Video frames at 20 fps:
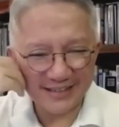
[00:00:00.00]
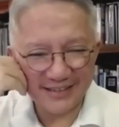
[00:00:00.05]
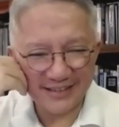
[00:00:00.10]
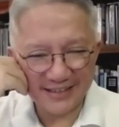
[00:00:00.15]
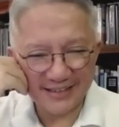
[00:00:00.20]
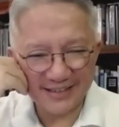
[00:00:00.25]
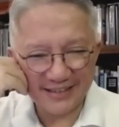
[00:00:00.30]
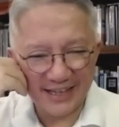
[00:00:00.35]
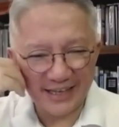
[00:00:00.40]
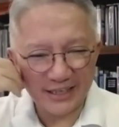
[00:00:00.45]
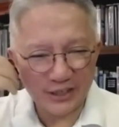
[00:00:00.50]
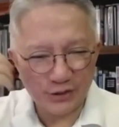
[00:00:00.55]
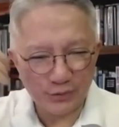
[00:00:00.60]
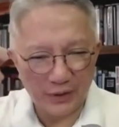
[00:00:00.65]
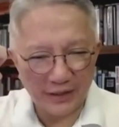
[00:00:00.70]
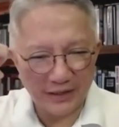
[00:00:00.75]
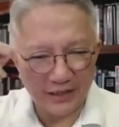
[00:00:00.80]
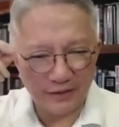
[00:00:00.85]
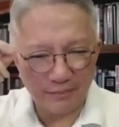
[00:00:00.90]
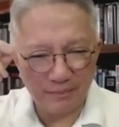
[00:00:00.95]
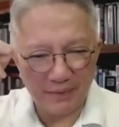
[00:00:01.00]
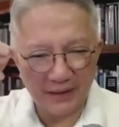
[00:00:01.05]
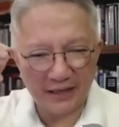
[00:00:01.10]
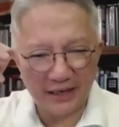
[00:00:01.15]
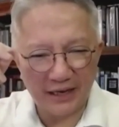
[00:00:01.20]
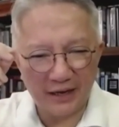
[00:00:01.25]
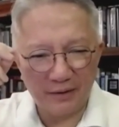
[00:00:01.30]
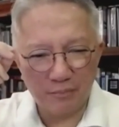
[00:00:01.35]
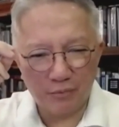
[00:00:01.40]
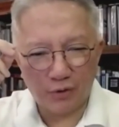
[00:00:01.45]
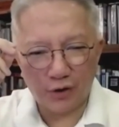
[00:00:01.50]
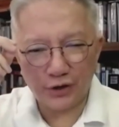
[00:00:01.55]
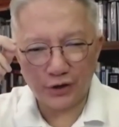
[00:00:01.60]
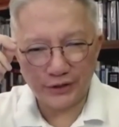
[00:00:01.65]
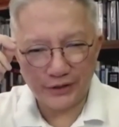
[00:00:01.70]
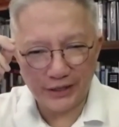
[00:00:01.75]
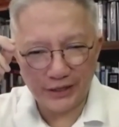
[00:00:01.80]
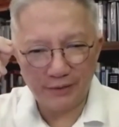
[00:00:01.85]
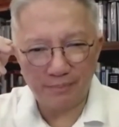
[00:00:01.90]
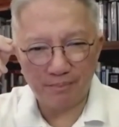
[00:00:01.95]
That's when it became more
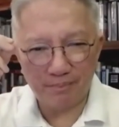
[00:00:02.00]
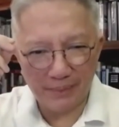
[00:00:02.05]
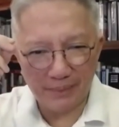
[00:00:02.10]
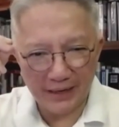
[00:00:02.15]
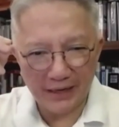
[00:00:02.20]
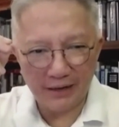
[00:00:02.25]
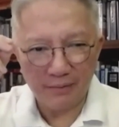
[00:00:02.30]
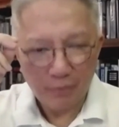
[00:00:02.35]
deeply,